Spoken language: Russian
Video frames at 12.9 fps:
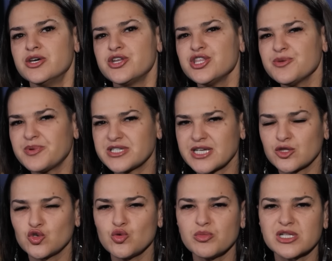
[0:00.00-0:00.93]
Ирина
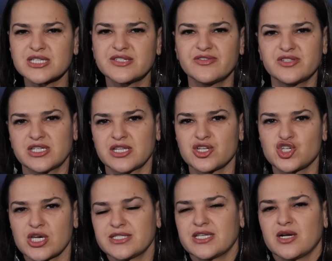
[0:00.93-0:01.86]
призадумалась, ведь она
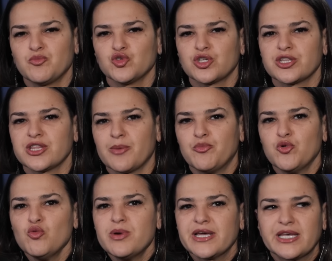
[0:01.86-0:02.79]
часто работает на
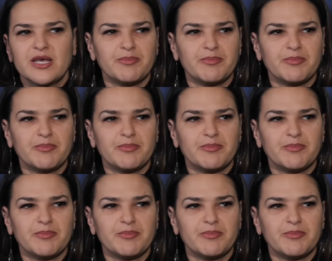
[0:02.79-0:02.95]
публике,